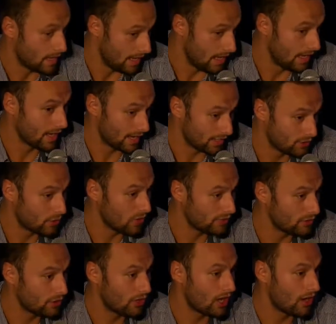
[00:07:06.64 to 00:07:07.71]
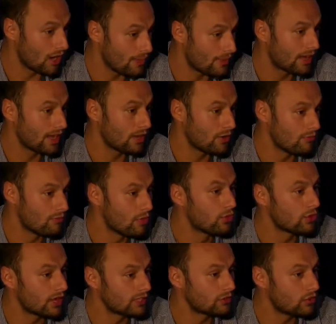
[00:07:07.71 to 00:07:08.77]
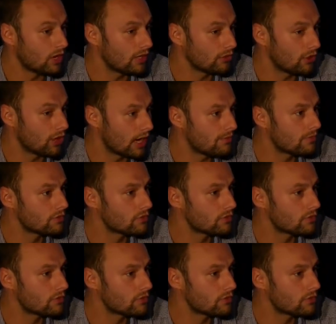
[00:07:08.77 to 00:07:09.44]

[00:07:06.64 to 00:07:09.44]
et les restaurateurs. Alors après, euh, beaucoup de restaurateurs quand même,